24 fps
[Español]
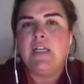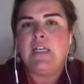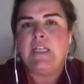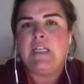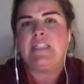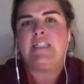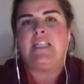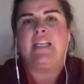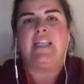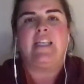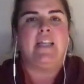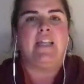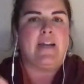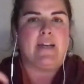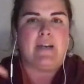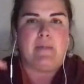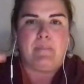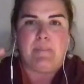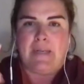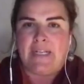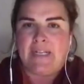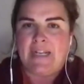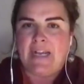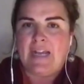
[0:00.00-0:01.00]
y se quieran
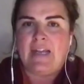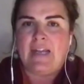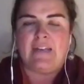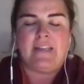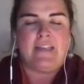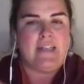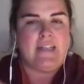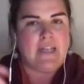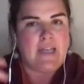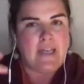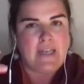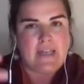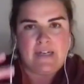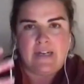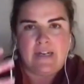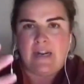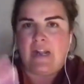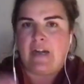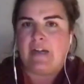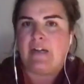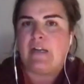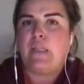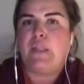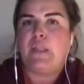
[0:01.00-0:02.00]
replicar, quieran
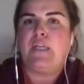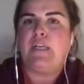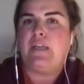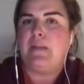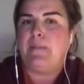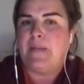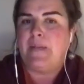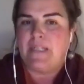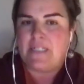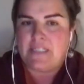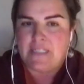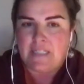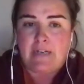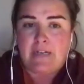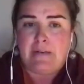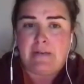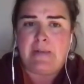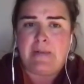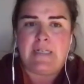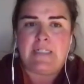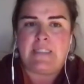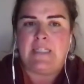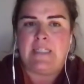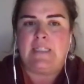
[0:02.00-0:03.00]
generar red a nivel, a
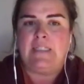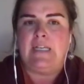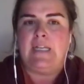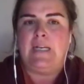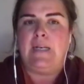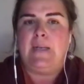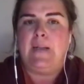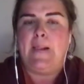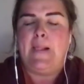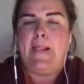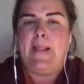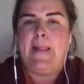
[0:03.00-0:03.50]
nivel estatal.